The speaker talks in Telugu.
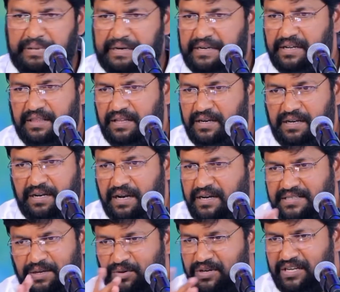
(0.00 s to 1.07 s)
పర్టికులర్
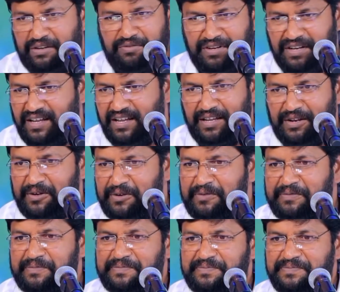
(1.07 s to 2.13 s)
డేట్స్ ఎవరికి ఇవ్వనుగా నేను
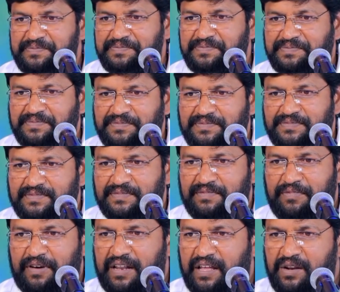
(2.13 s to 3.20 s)

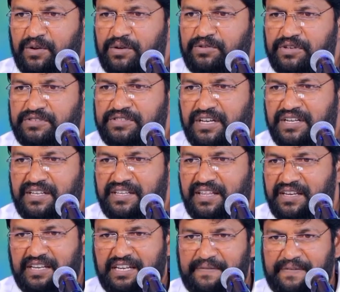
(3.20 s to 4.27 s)
పలాన రోజు వస్తాను నీ
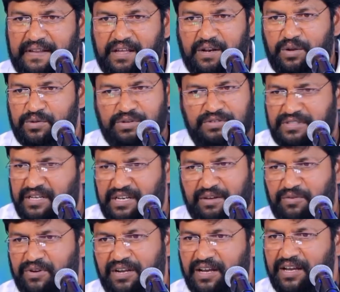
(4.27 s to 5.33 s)
దగ్గరికి పలానా రోజు వస్తాను
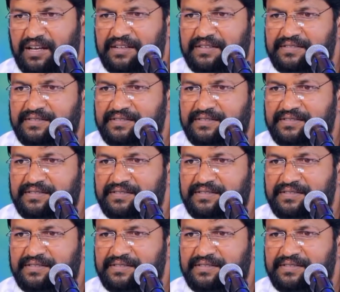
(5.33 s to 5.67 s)
ఇవ్వనుగా